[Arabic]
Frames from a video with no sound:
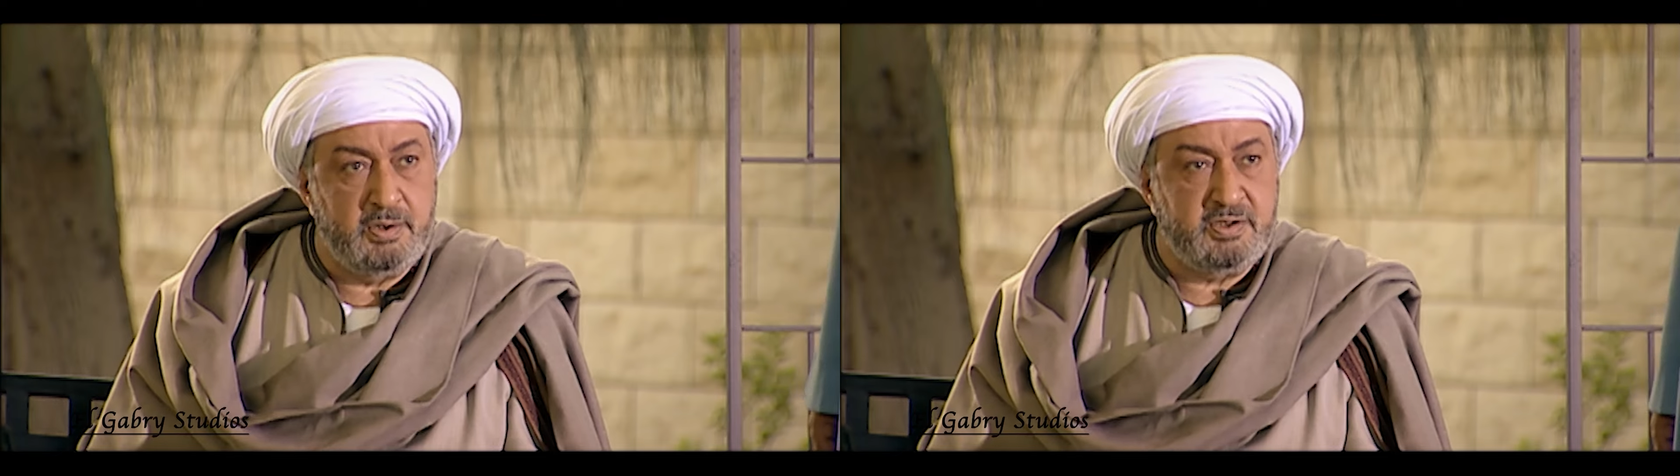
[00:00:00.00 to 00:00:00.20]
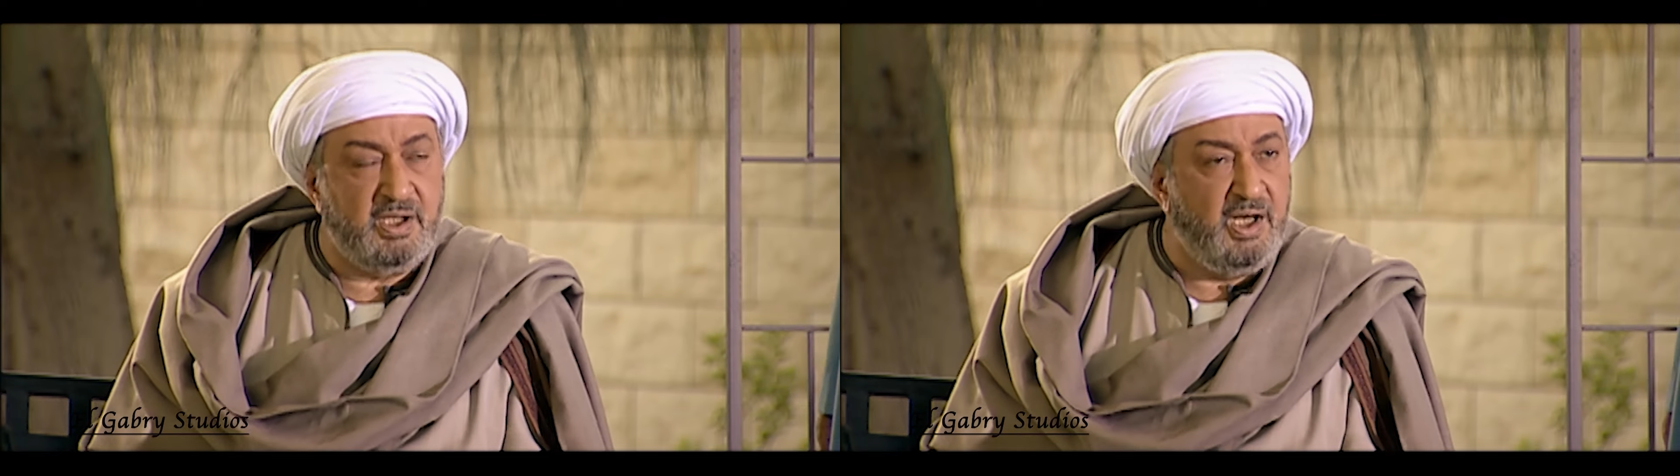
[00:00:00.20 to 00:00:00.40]

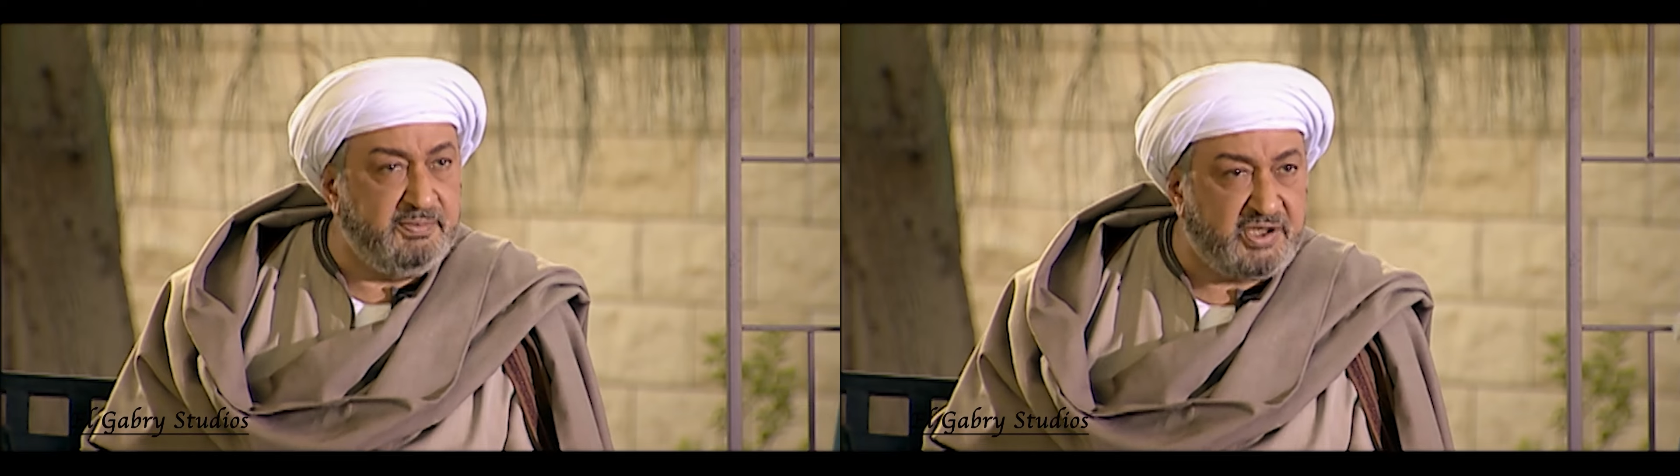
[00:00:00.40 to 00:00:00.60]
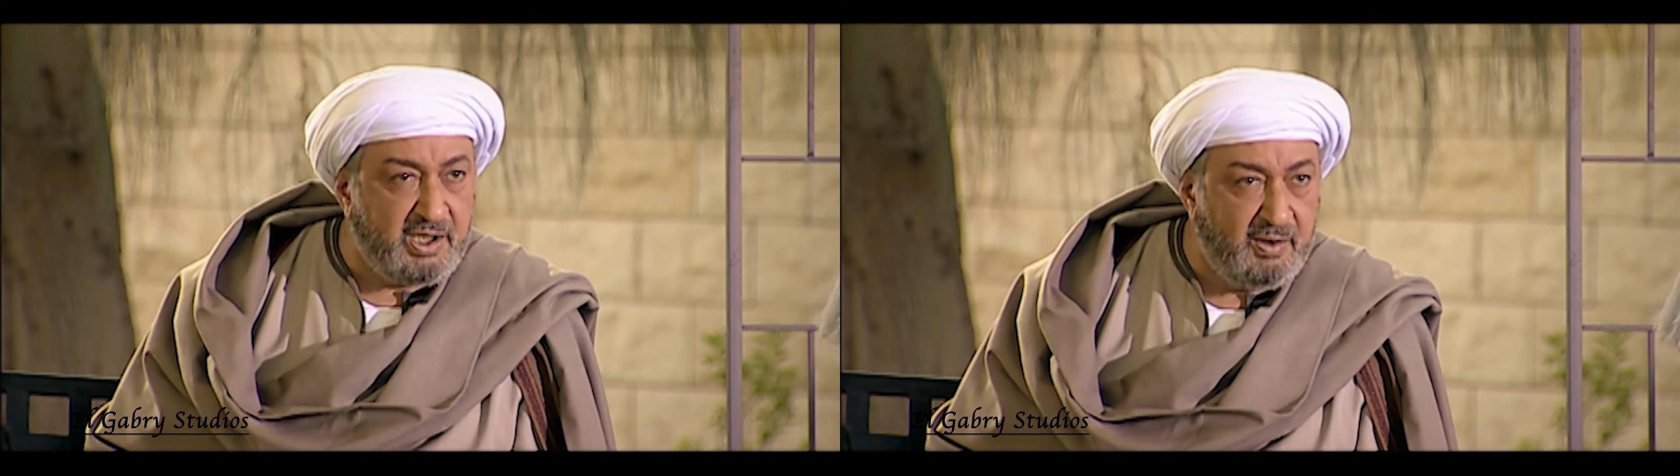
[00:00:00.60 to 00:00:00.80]

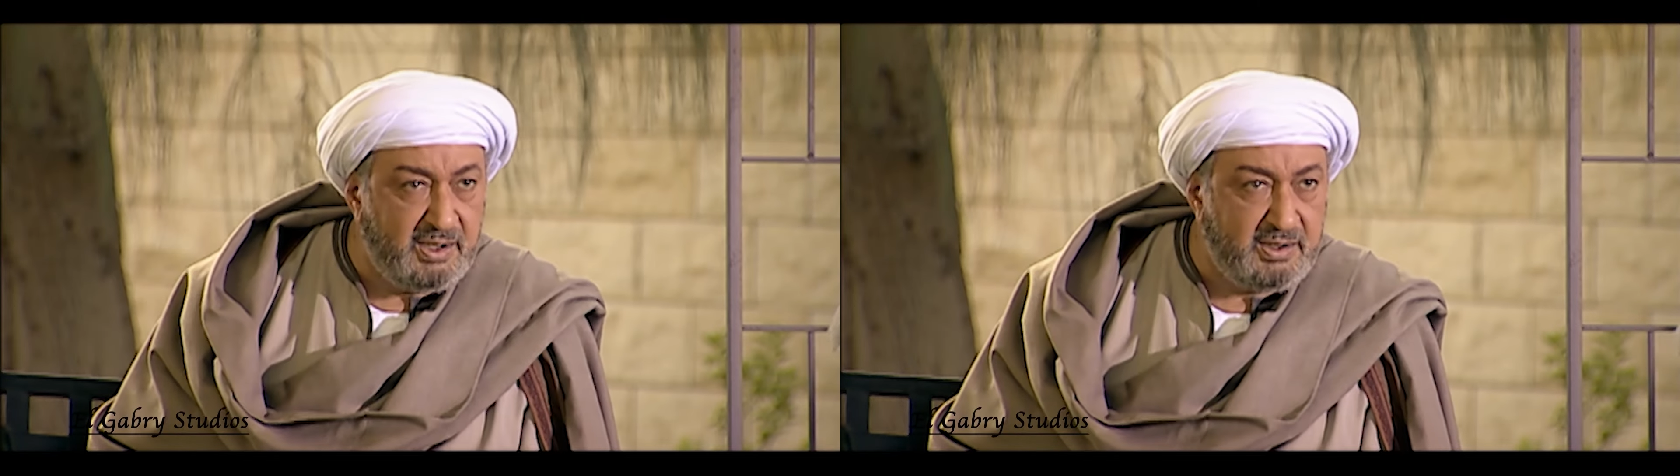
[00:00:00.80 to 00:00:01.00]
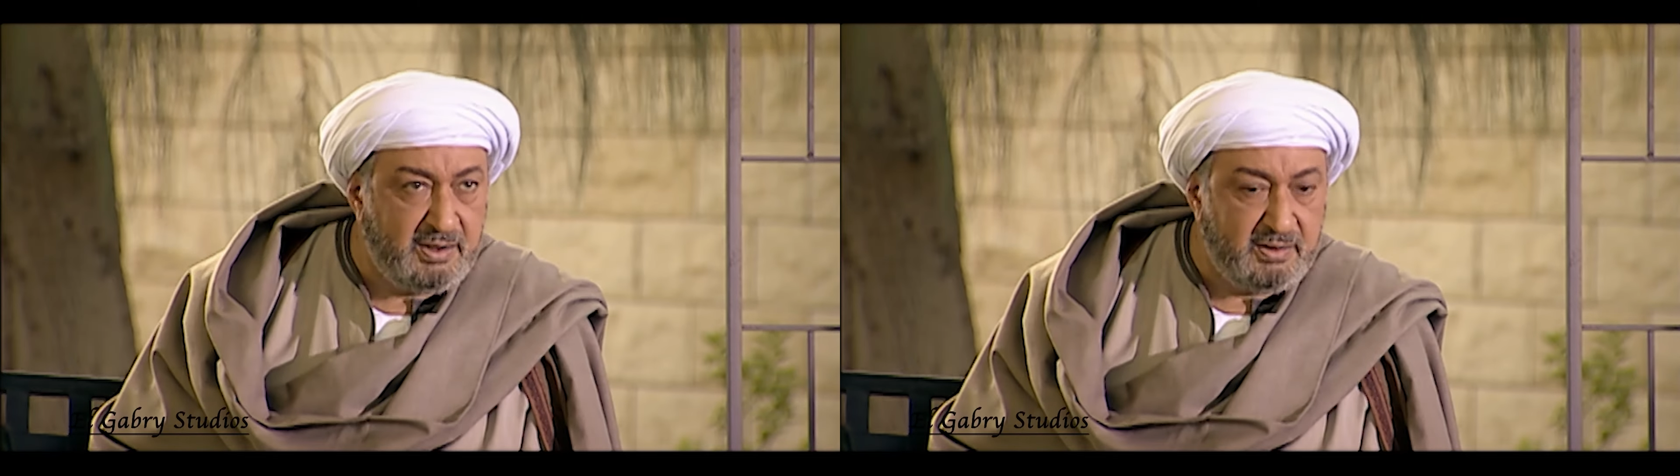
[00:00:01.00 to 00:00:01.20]
سلامتك يا
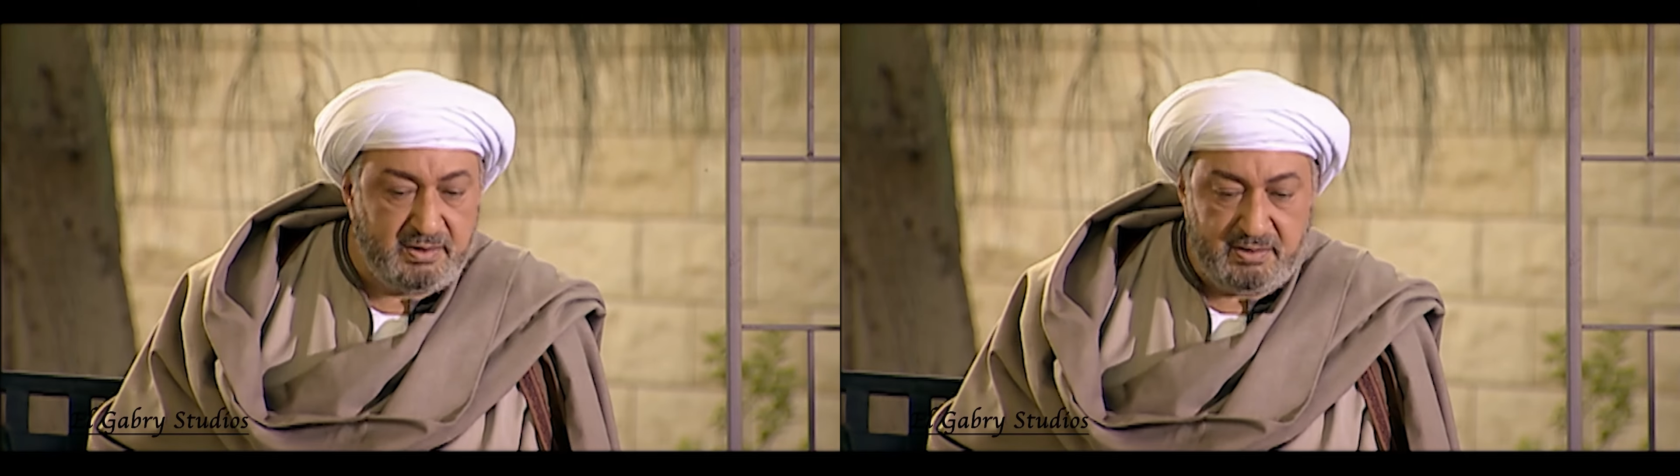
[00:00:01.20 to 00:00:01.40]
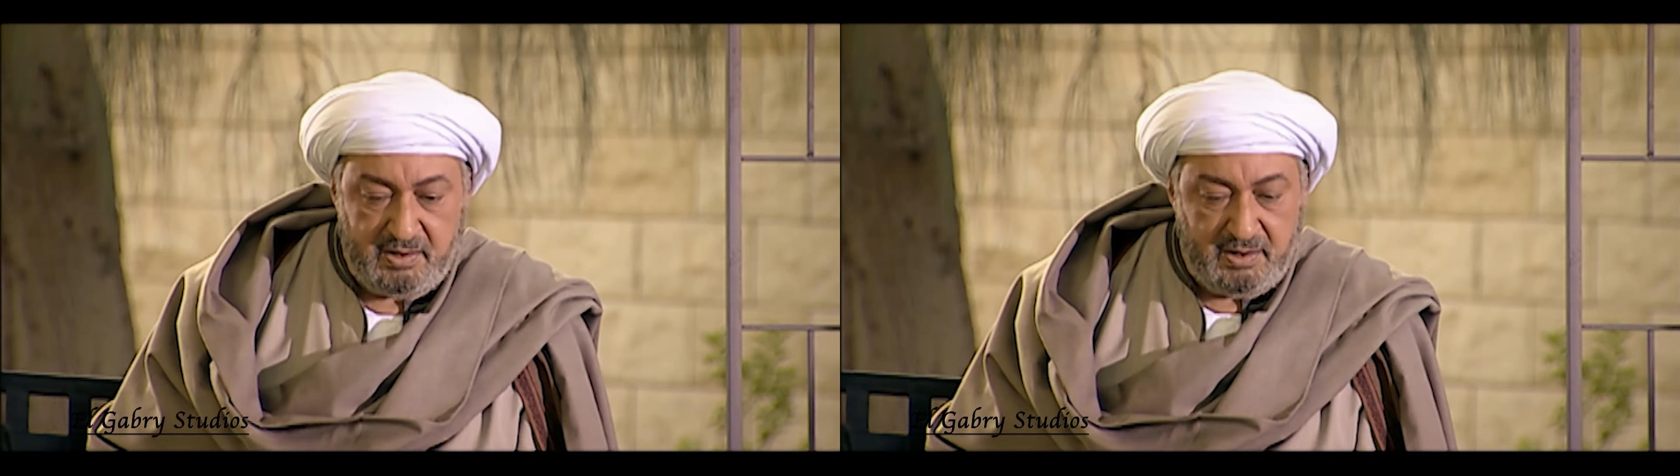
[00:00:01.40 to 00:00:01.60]
ولدي
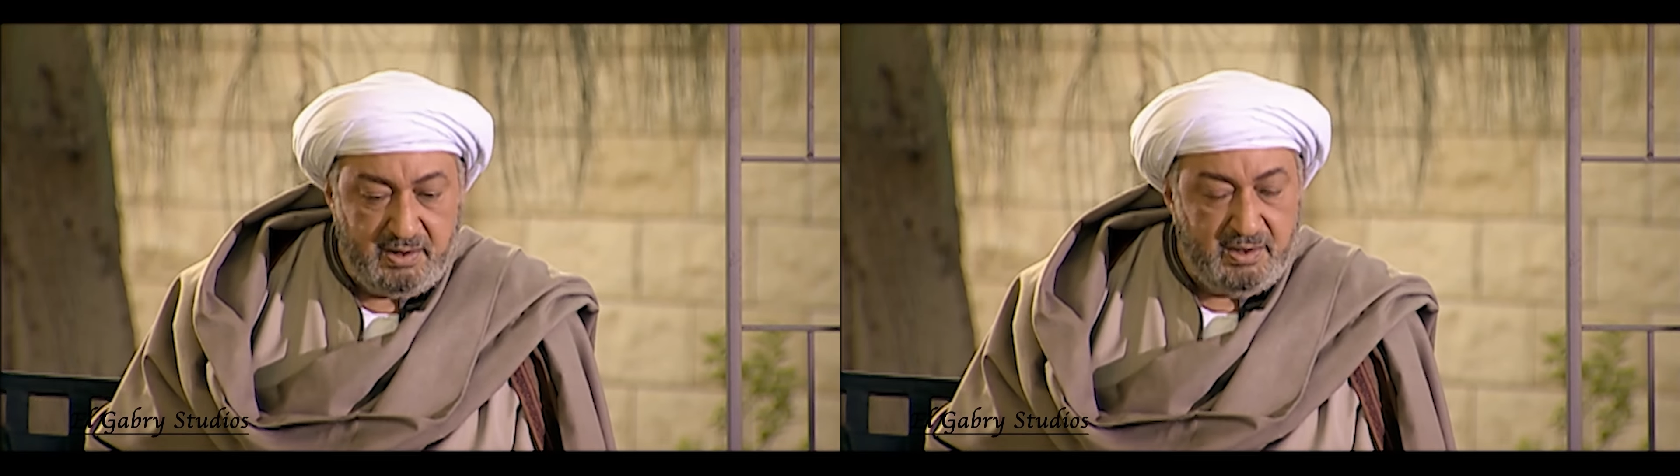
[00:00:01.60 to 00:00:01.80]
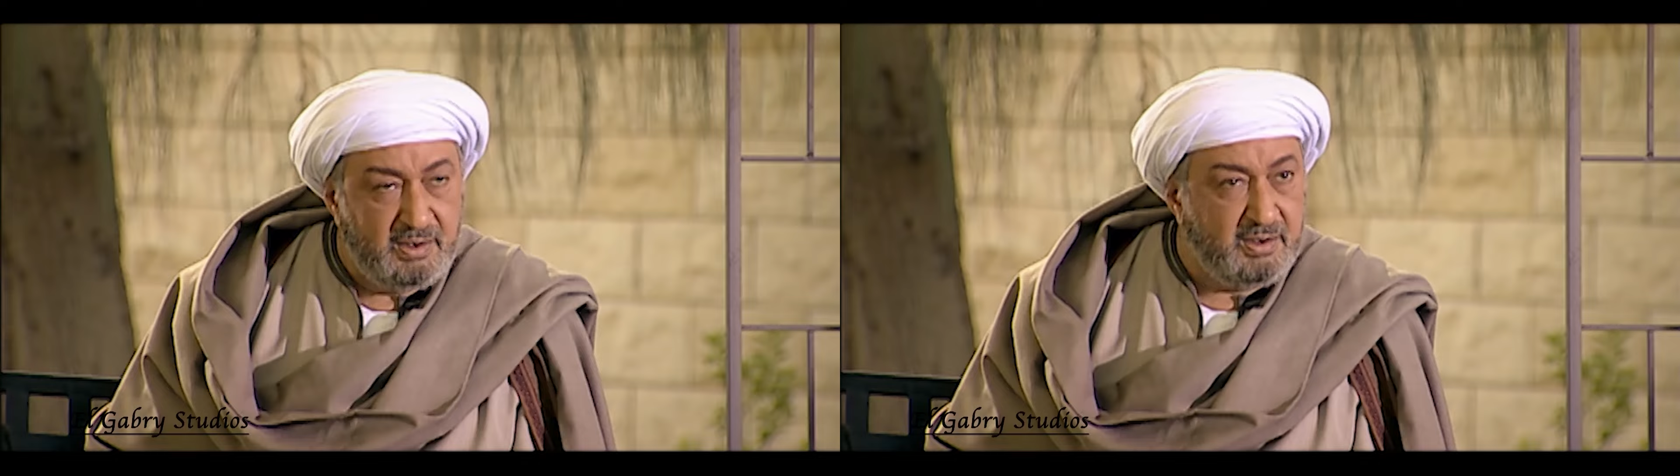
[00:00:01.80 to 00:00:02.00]

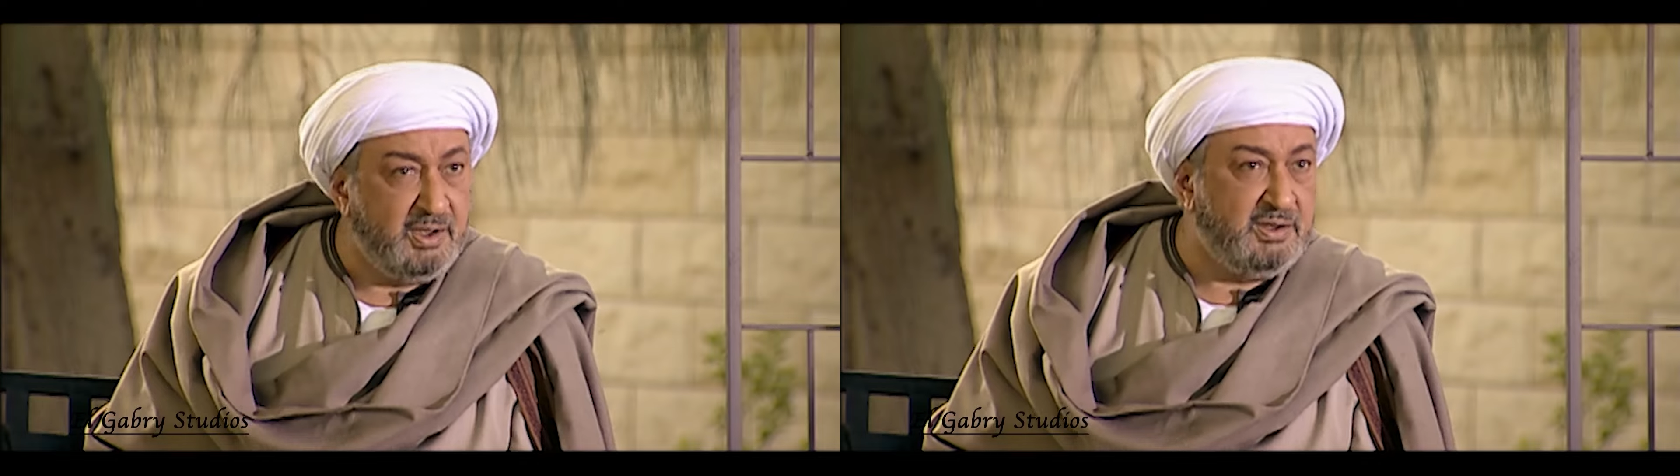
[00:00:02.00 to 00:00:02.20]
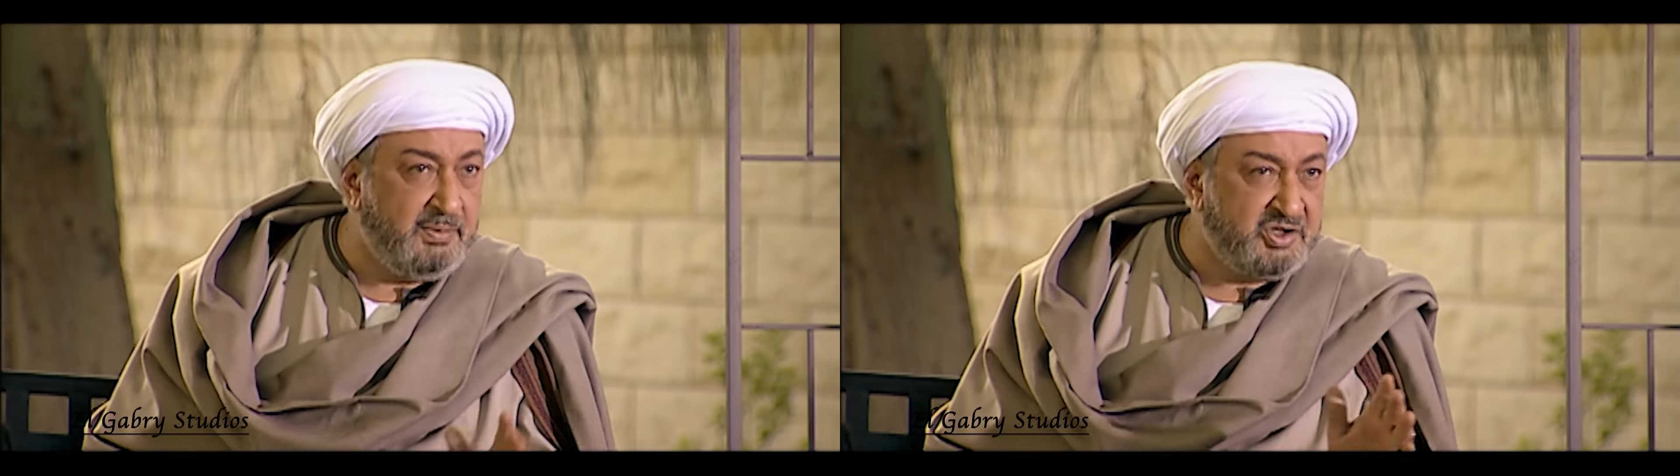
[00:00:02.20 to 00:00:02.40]
كده